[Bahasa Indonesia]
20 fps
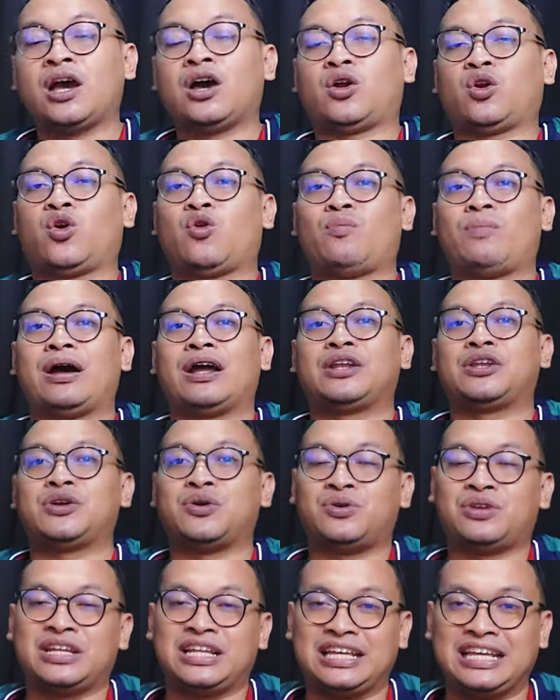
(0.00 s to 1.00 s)

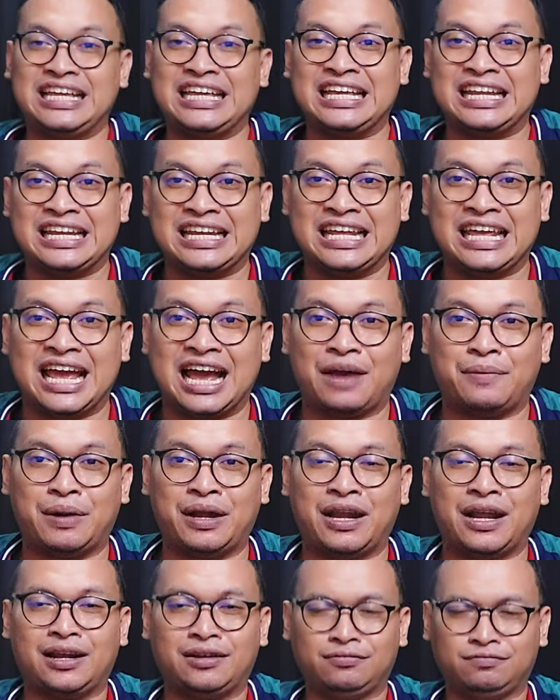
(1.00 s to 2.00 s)
Ramadan ini.
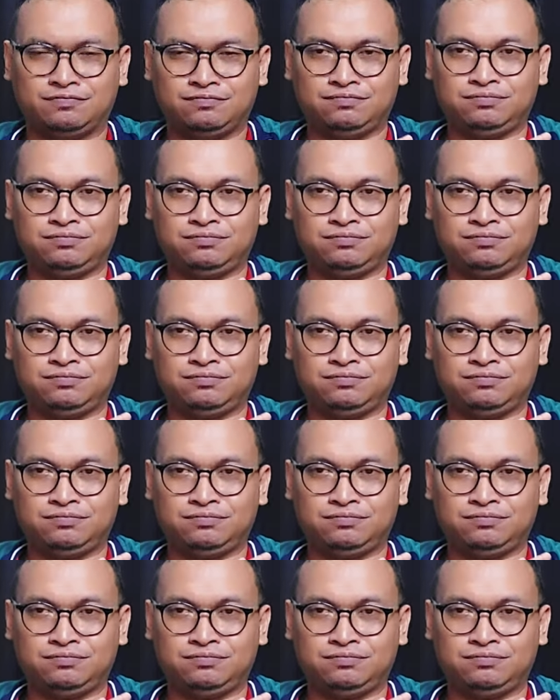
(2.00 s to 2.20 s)
Amin. Dan